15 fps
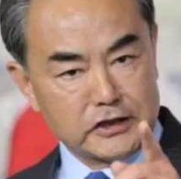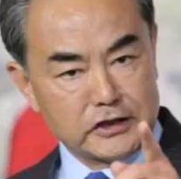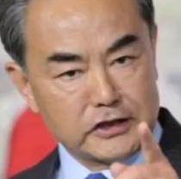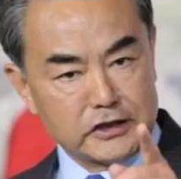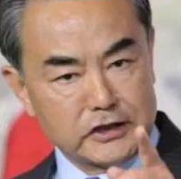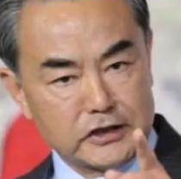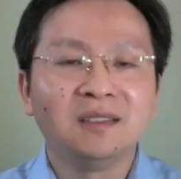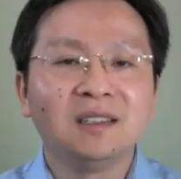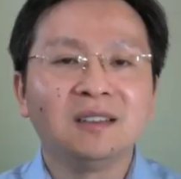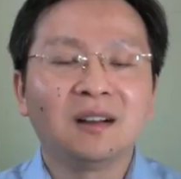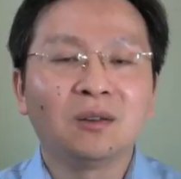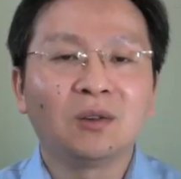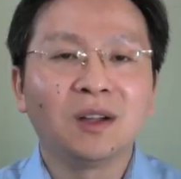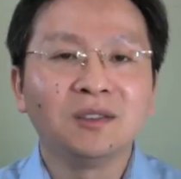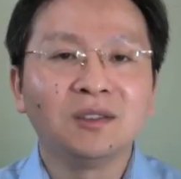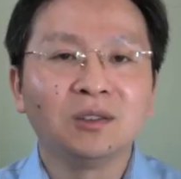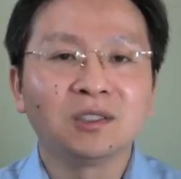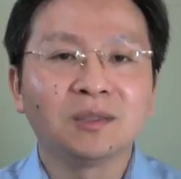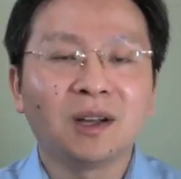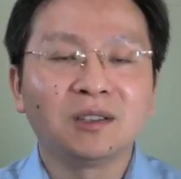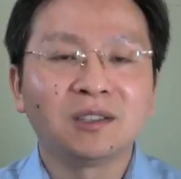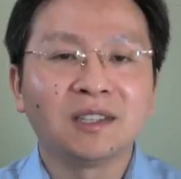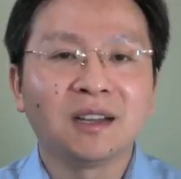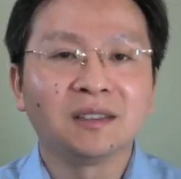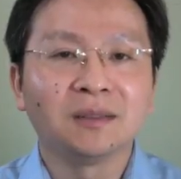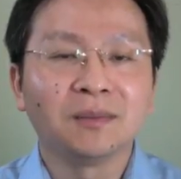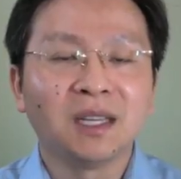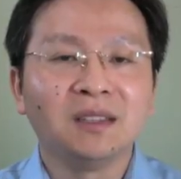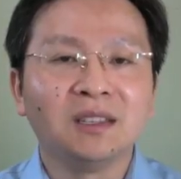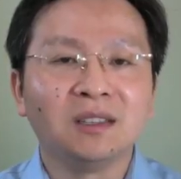以及让《环球时报》这样的
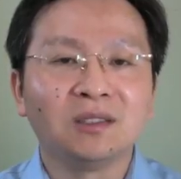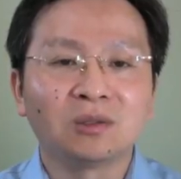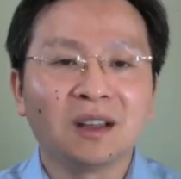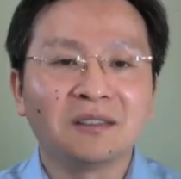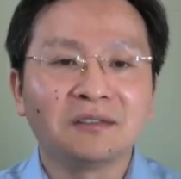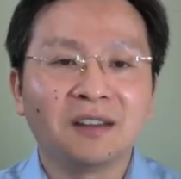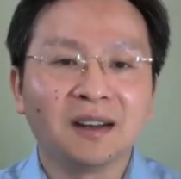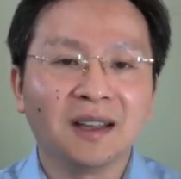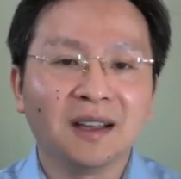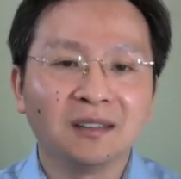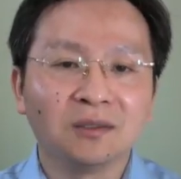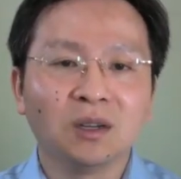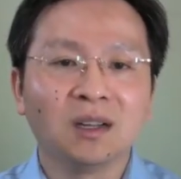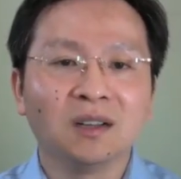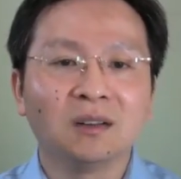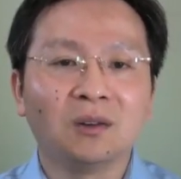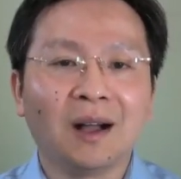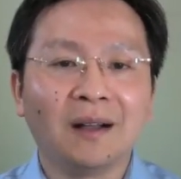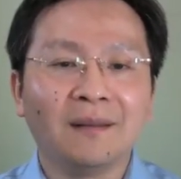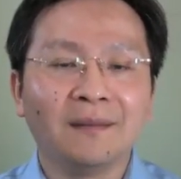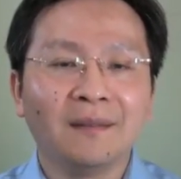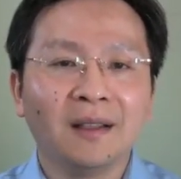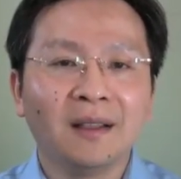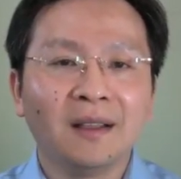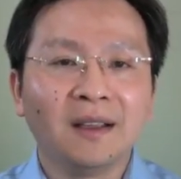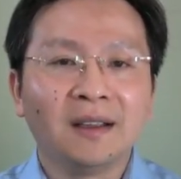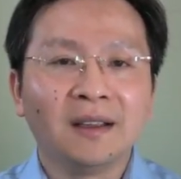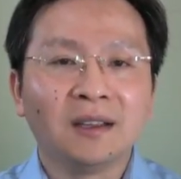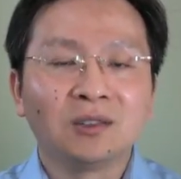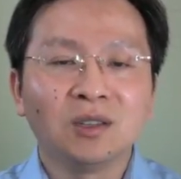媒体出来放两句狠话。
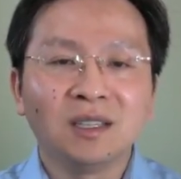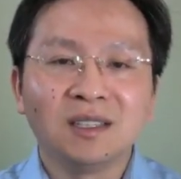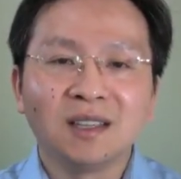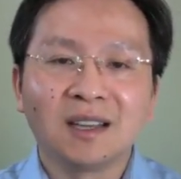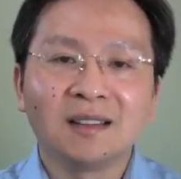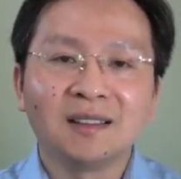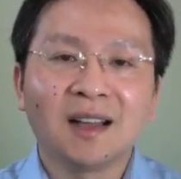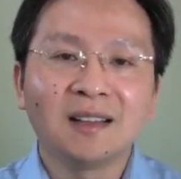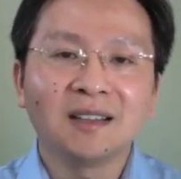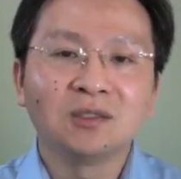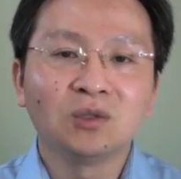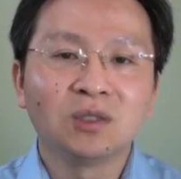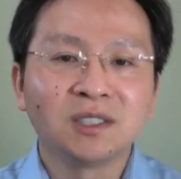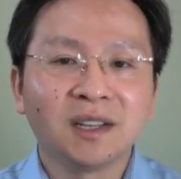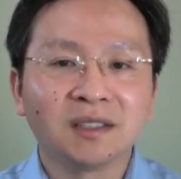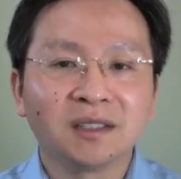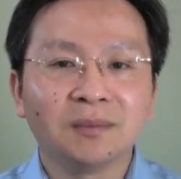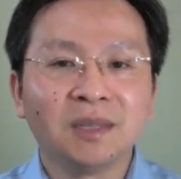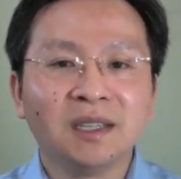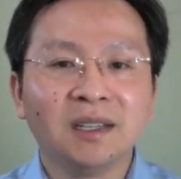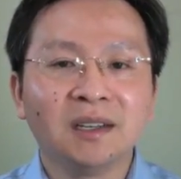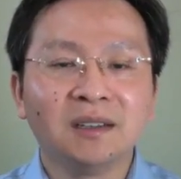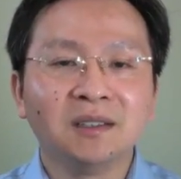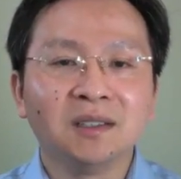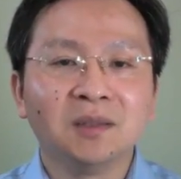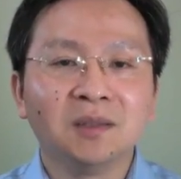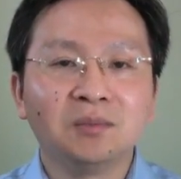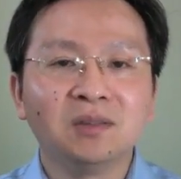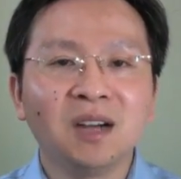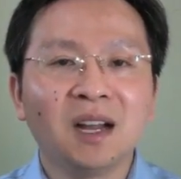所以你看，他在做这样的平衡，
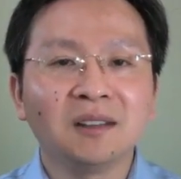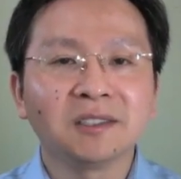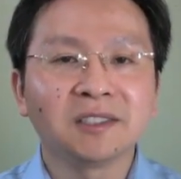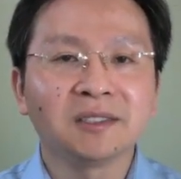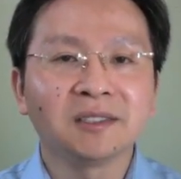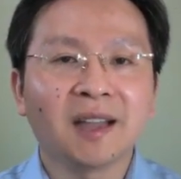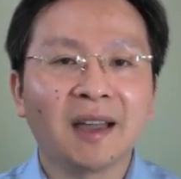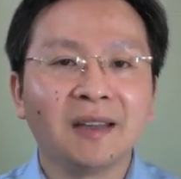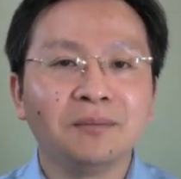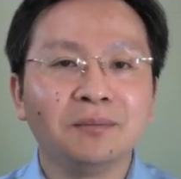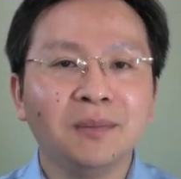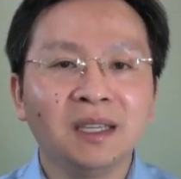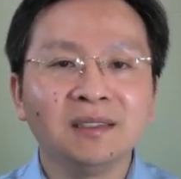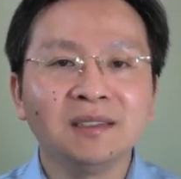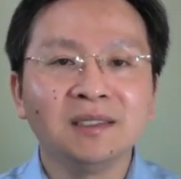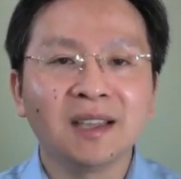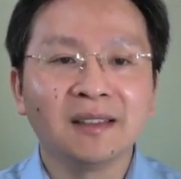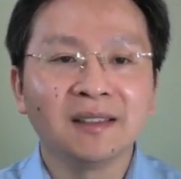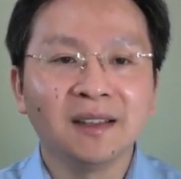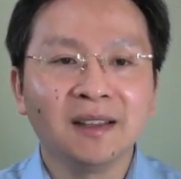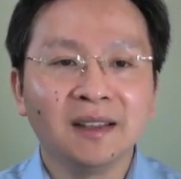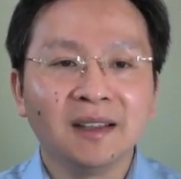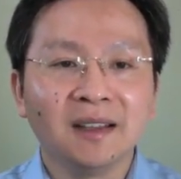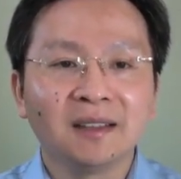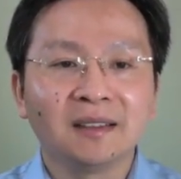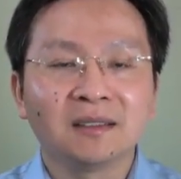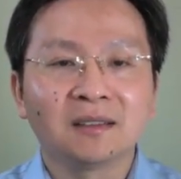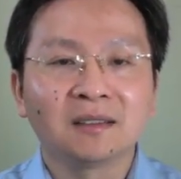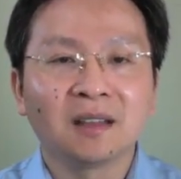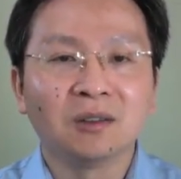不让事态明显的
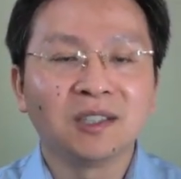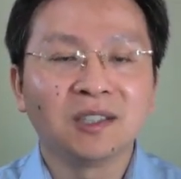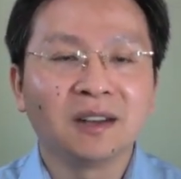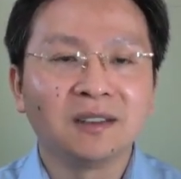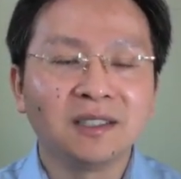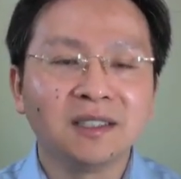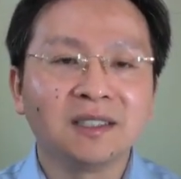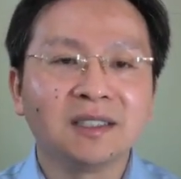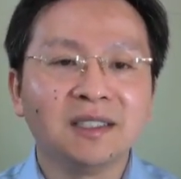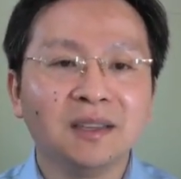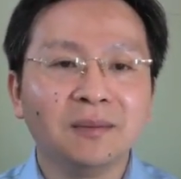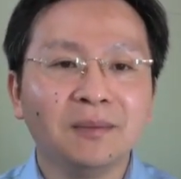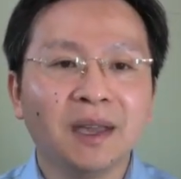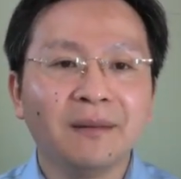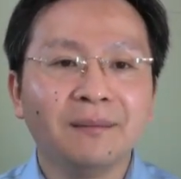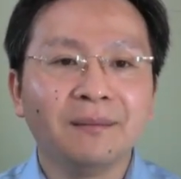倒向任何一边，